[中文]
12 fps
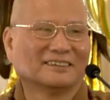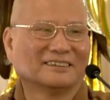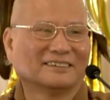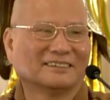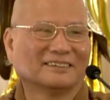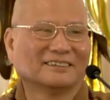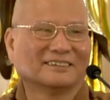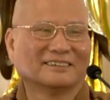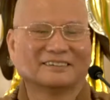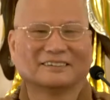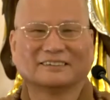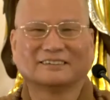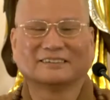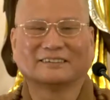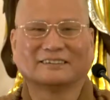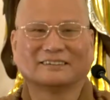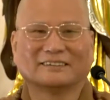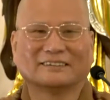啊，这个这
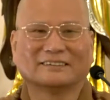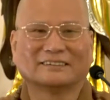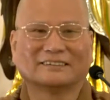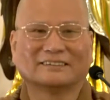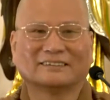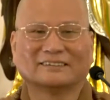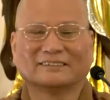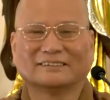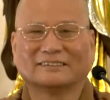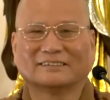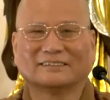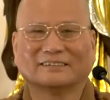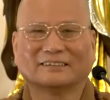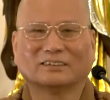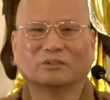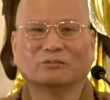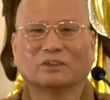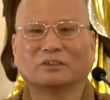个，
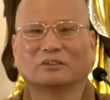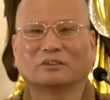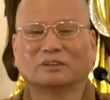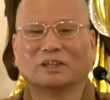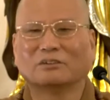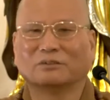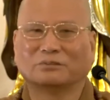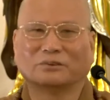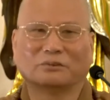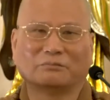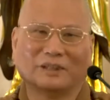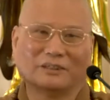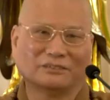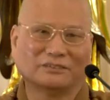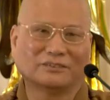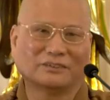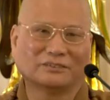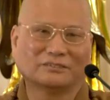我们用绕佛拜
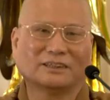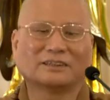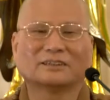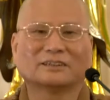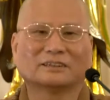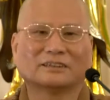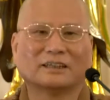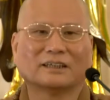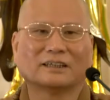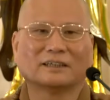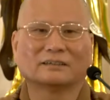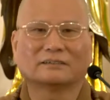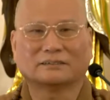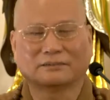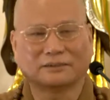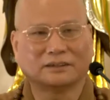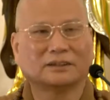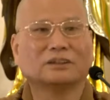佛的方式来
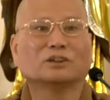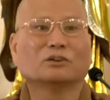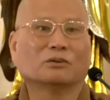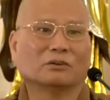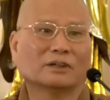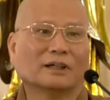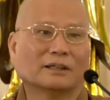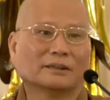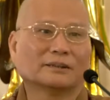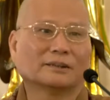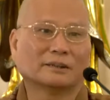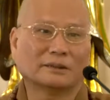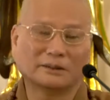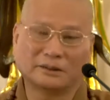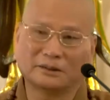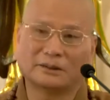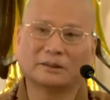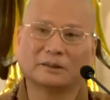运动啊，这个也
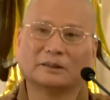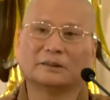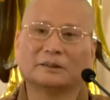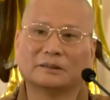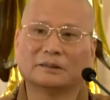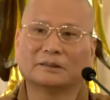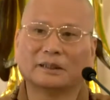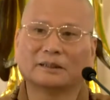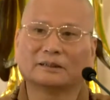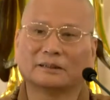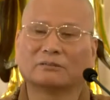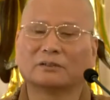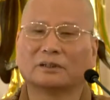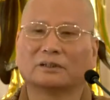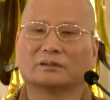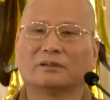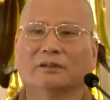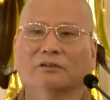是可以的啊，稍
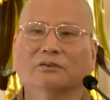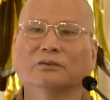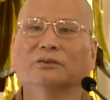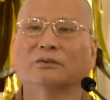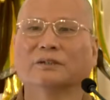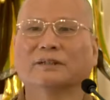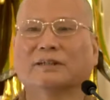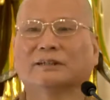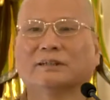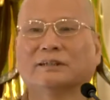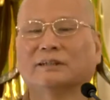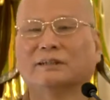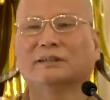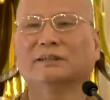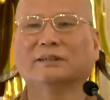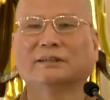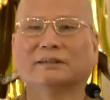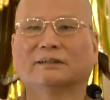微活动一下身
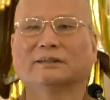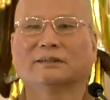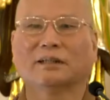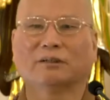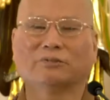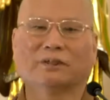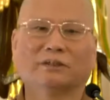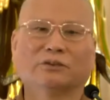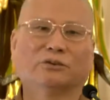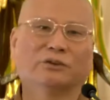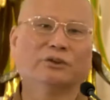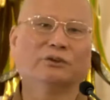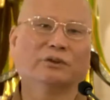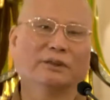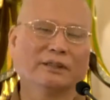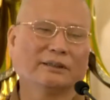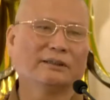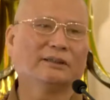心啊，不然坐久
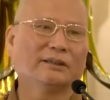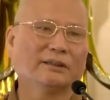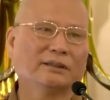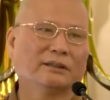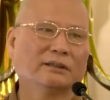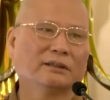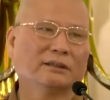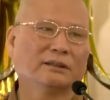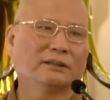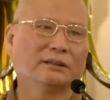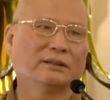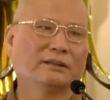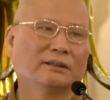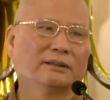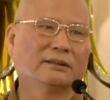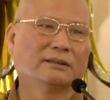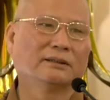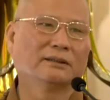了真的也是
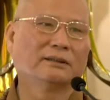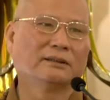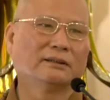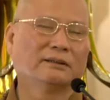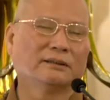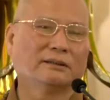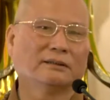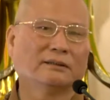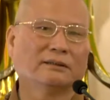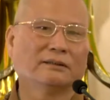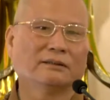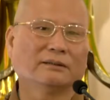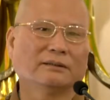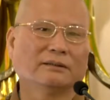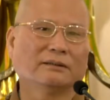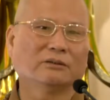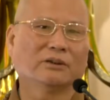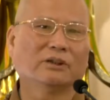啊，
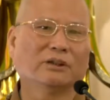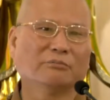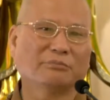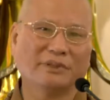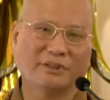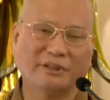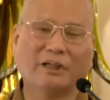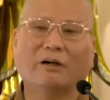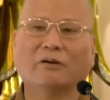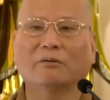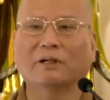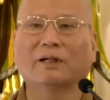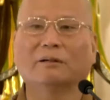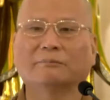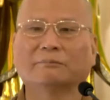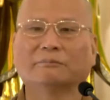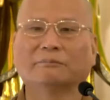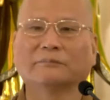会很疲劳啊，
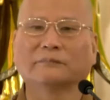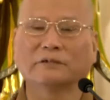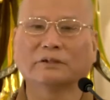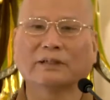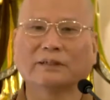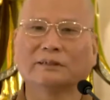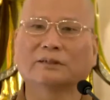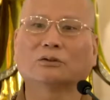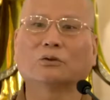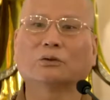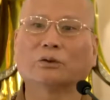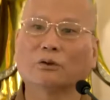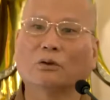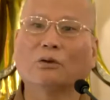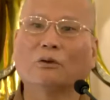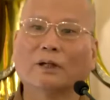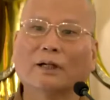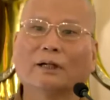所以还是动一动
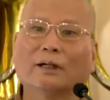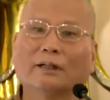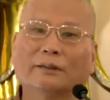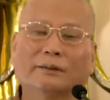啊。